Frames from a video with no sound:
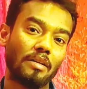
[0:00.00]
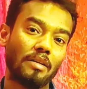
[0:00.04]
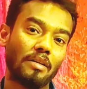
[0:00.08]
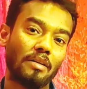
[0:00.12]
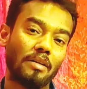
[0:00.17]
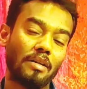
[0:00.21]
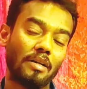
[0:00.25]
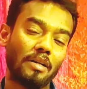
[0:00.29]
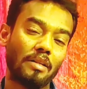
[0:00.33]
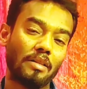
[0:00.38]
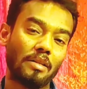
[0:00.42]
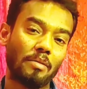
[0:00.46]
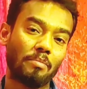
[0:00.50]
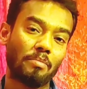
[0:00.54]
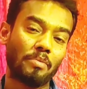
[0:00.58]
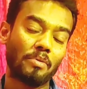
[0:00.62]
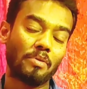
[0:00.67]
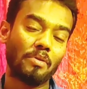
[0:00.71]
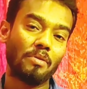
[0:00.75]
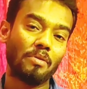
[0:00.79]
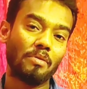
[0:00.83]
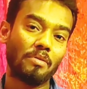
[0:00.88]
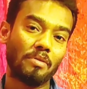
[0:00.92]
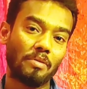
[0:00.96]
அந்த
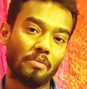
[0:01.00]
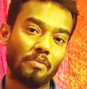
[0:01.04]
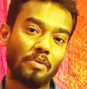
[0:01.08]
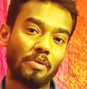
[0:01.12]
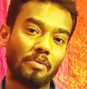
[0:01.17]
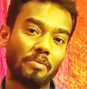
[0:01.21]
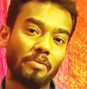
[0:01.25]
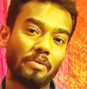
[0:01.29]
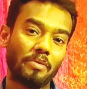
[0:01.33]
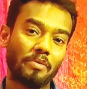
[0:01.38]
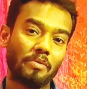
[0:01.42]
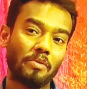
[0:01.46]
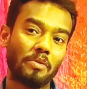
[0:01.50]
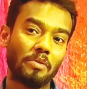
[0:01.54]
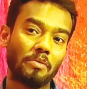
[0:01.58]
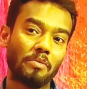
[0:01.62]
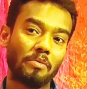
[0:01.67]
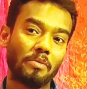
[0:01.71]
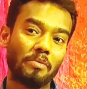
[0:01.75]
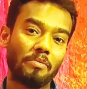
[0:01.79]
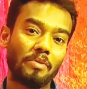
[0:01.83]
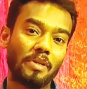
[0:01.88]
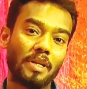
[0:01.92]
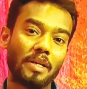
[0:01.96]
பொருள் ஒரு ஒரு
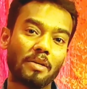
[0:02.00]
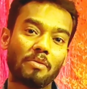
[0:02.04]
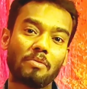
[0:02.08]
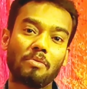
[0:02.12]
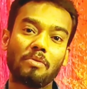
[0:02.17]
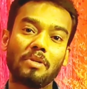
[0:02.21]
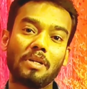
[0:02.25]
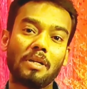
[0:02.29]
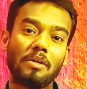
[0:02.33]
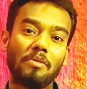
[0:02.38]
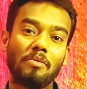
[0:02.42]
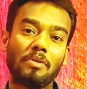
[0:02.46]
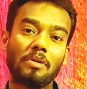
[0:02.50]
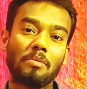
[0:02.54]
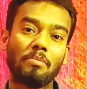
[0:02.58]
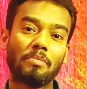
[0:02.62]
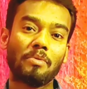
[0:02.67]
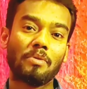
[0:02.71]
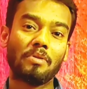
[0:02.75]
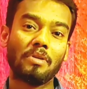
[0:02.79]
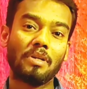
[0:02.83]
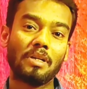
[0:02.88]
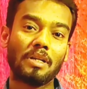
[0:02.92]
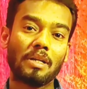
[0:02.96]
விலைக்குன்ன ஒரு
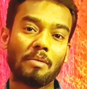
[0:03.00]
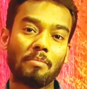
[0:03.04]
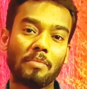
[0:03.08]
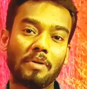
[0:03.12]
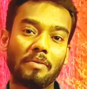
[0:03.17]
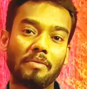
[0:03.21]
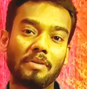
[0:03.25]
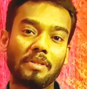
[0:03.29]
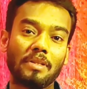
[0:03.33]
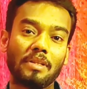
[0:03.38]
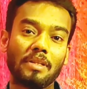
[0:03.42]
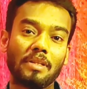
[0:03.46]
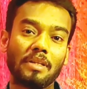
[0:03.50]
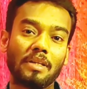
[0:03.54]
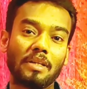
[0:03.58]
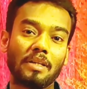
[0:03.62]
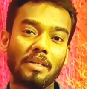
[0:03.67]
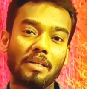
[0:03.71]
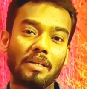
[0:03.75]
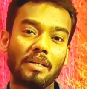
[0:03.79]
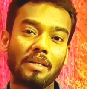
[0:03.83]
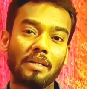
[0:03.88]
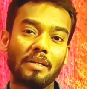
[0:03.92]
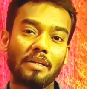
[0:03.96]
பொருள் நம்ம வந்து
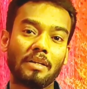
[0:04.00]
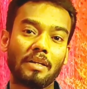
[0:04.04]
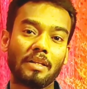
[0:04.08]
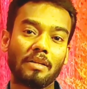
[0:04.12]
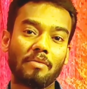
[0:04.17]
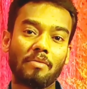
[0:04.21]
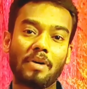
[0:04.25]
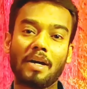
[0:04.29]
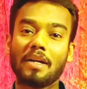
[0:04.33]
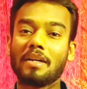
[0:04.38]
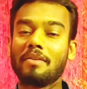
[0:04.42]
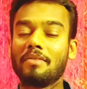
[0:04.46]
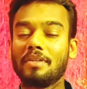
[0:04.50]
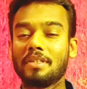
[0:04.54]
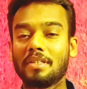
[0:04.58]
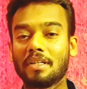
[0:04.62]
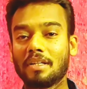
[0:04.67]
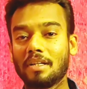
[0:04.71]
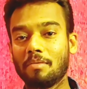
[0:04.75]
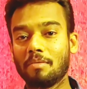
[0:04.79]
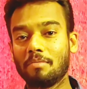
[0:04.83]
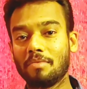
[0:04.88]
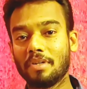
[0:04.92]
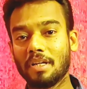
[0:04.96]
அதை வாங்கி
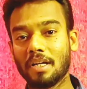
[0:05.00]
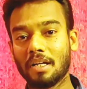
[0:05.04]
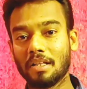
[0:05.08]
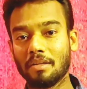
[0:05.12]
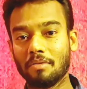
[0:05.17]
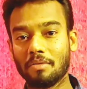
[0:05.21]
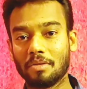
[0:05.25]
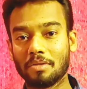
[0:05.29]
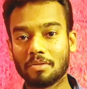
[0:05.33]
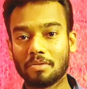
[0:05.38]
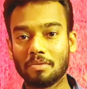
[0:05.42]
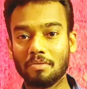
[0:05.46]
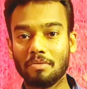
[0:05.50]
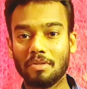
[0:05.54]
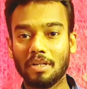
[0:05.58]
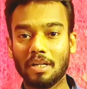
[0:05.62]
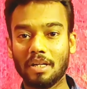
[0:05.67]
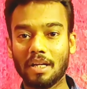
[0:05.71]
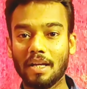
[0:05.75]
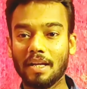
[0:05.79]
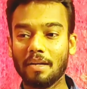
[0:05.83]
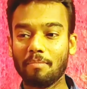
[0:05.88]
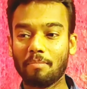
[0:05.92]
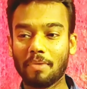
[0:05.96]
வச்சுக்கிட முடியாத ஒரு
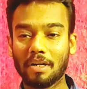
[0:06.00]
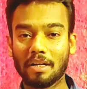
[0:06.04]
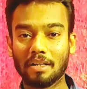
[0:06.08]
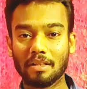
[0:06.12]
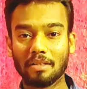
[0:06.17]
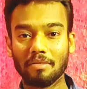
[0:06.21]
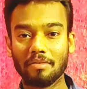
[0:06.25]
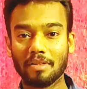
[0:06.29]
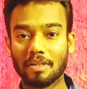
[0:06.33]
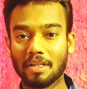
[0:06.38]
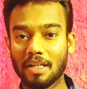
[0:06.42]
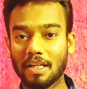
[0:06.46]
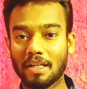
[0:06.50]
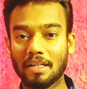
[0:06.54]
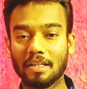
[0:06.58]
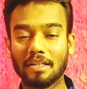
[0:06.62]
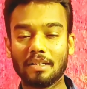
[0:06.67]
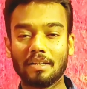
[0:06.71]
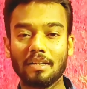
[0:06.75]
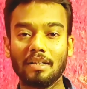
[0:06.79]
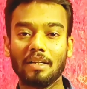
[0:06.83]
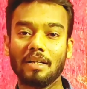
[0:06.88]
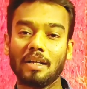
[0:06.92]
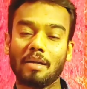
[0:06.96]
சூழ்நிலை பக்கத்து வீட்டில்
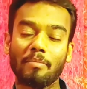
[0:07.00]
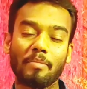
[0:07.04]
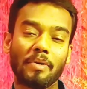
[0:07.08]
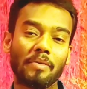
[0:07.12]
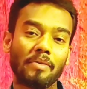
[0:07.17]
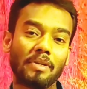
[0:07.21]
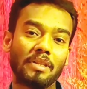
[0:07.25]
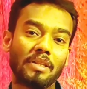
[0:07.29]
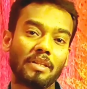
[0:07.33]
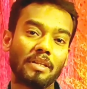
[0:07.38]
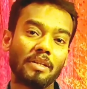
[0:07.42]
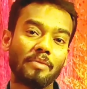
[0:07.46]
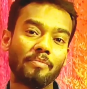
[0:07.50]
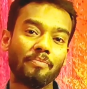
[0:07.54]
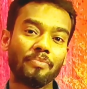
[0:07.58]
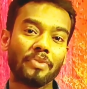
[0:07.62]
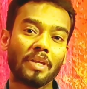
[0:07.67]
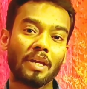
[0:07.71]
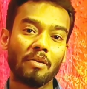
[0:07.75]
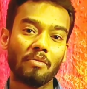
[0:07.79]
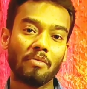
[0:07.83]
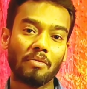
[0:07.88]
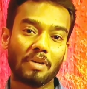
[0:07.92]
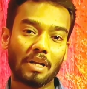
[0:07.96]
இருக்குது நம்ம வந்து
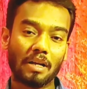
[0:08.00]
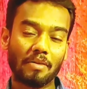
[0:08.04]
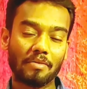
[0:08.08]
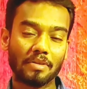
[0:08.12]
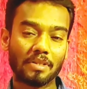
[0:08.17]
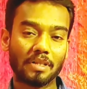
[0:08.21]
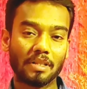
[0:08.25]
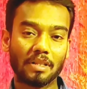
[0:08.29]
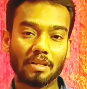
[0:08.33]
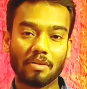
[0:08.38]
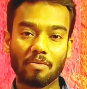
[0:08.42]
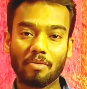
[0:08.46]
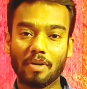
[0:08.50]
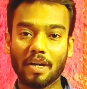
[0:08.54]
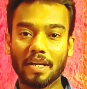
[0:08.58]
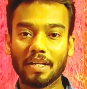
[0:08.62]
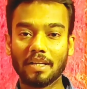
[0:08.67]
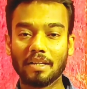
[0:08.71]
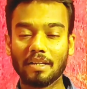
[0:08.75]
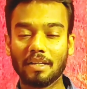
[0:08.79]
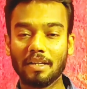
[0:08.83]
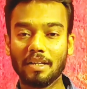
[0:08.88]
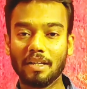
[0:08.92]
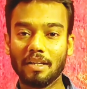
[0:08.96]
ஒரு அவசரத்துக்கு
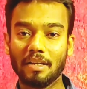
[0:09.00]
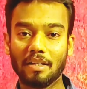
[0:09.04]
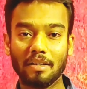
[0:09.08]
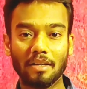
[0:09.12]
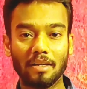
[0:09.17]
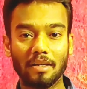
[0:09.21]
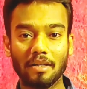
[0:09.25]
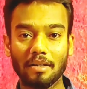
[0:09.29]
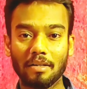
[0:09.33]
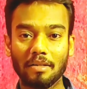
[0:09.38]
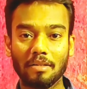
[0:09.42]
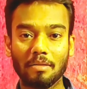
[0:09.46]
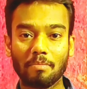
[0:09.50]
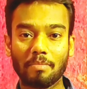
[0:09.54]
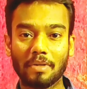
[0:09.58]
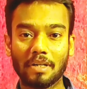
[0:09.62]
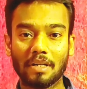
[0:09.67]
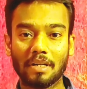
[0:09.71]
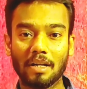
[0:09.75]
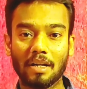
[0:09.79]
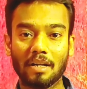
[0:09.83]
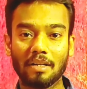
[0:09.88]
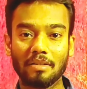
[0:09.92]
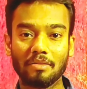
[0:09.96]
வாங்கி இது
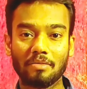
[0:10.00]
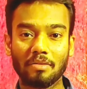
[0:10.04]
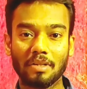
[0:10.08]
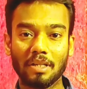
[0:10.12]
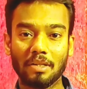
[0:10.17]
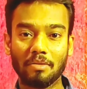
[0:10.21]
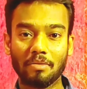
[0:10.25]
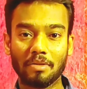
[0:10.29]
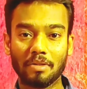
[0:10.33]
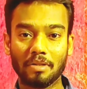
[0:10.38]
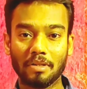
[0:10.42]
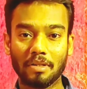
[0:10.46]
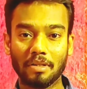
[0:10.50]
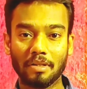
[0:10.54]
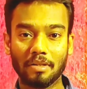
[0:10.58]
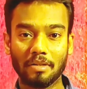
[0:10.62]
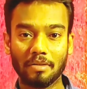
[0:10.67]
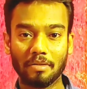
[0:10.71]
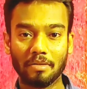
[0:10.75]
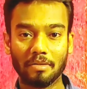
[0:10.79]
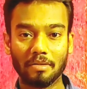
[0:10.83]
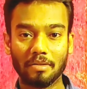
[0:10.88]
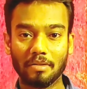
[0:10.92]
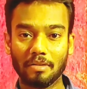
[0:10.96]
பண்ணலான்னு சொல்லி ஒரு
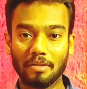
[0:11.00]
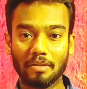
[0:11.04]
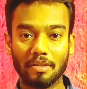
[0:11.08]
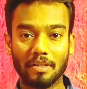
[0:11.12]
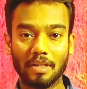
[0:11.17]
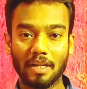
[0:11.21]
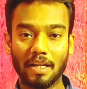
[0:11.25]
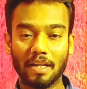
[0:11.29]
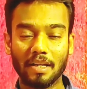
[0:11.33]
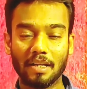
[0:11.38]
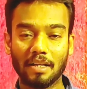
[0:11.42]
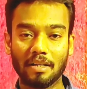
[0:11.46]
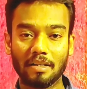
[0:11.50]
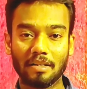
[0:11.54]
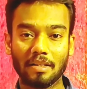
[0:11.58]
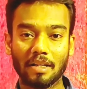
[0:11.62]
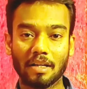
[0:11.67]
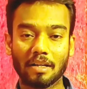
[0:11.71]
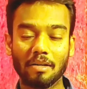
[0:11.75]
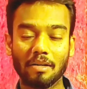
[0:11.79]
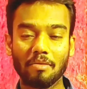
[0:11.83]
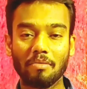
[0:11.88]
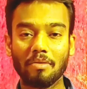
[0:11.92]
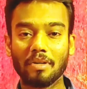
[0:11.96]
நிலைகள்
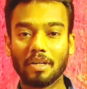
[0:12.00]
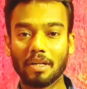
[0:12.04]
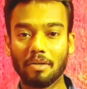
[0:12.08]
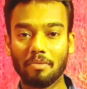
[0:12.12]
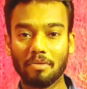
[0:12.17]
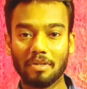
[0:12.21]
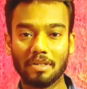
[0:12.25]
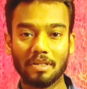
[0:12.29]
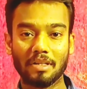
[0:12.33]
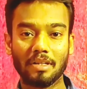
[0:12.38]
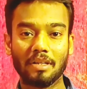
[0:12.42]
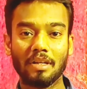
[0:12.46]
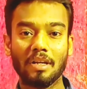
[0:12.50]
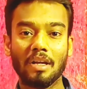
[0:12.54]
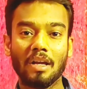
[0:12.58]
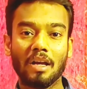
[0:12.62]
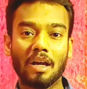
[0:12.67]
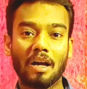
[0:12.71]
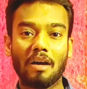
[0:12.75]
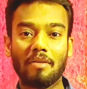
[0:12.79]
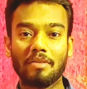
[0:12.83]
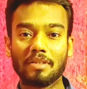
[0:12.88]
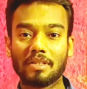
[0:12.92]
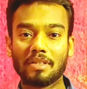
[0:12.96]
இருந்தாக்கா ஓகே ஒரு
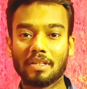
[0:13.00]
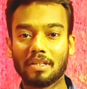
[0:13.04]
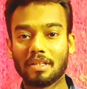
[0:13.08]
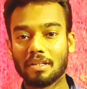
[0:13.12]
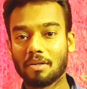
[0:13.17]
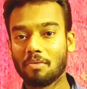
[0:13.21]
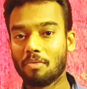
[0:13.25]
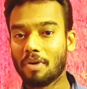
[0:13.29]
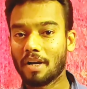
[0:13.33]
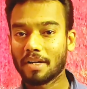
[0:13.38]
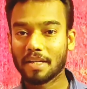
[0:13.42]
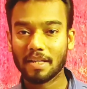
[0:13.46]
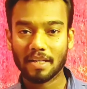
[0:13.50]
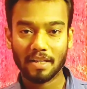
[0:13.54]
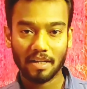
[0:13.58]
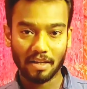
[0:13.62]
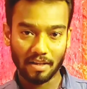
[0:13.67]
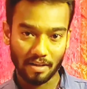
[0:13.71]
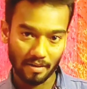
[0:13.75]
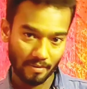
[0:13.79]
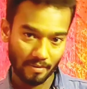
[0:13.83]
அவசரத்துக்கு வாங்கிக்கலாம்